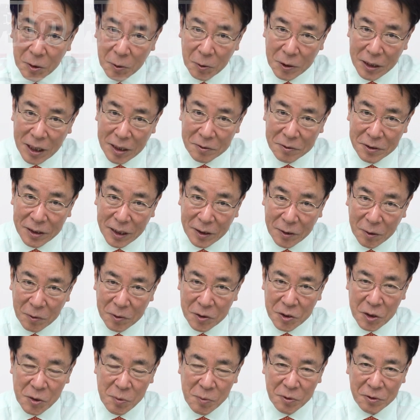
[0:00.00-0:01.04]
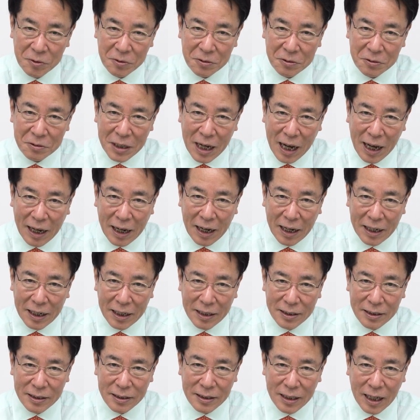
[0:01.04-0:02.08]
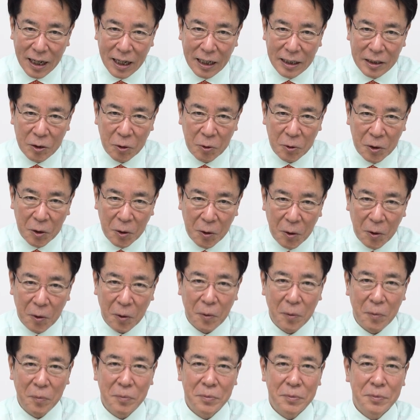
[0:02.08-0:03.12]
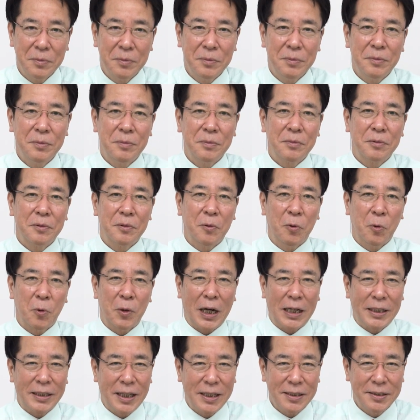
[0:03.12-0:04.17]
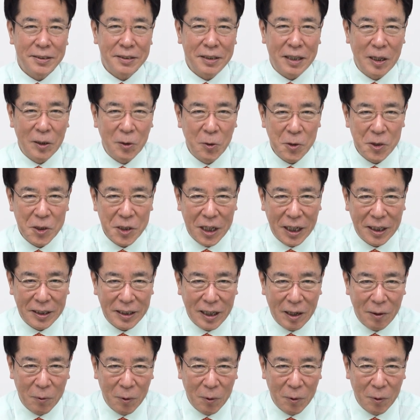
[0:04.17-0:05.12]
動宅での自分が上がった後のお片付けの仕方